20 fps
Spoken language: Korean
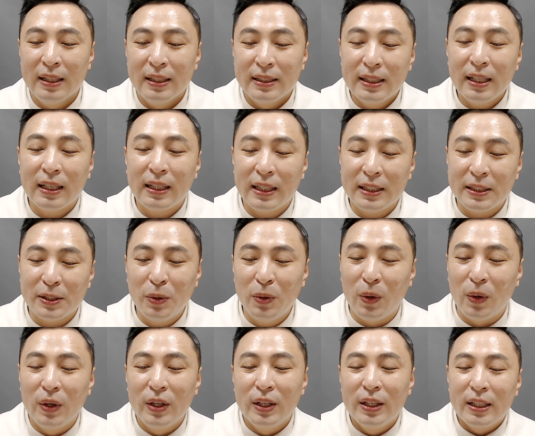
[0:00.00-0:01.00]

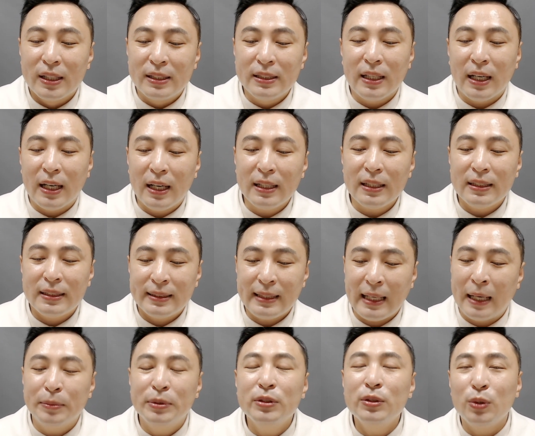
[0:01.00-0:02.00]
생각하시고 그냥
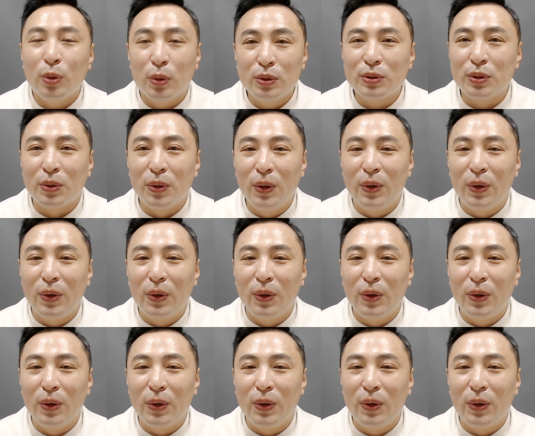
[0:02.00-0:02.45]
남은 돈으로